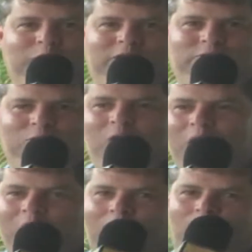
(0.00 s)
por isso.
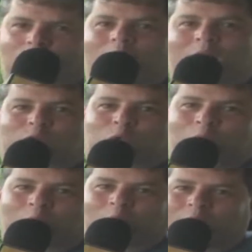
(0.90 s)
O
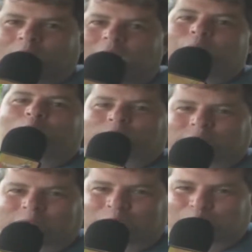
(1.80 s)
Hélito,
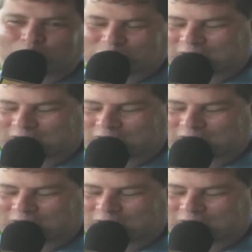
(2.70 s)
repórter por um